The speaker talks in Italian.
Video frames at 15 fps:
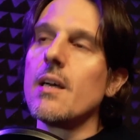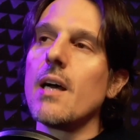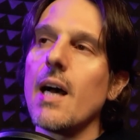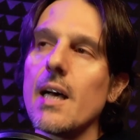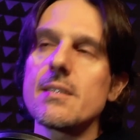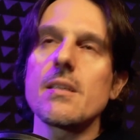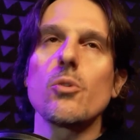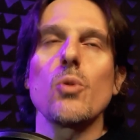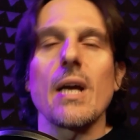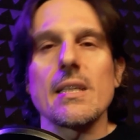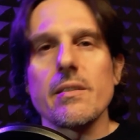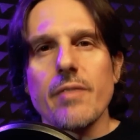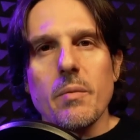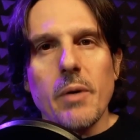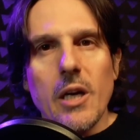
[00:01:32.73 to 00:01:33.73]

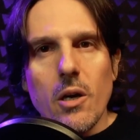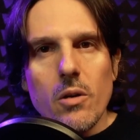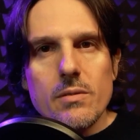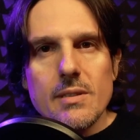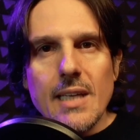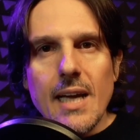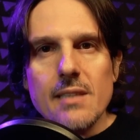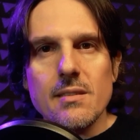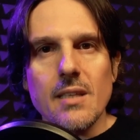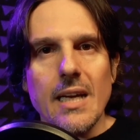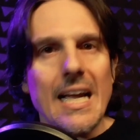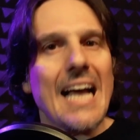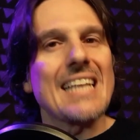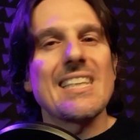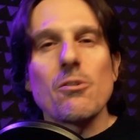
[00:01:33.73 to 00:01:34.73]
assicuratevi però di essere
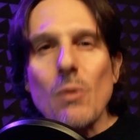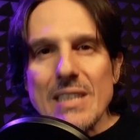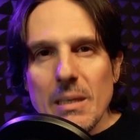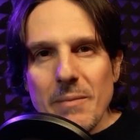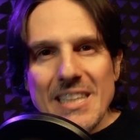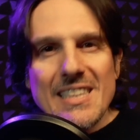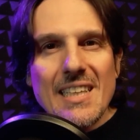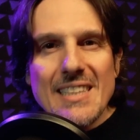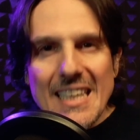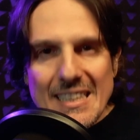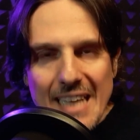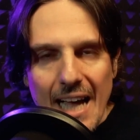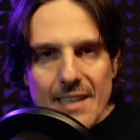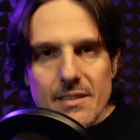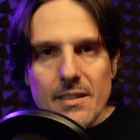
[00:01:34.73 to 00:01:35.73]
adeguatamente
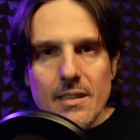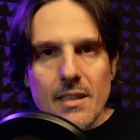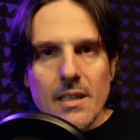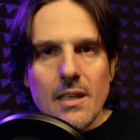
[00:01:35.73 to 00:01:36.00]
idratati.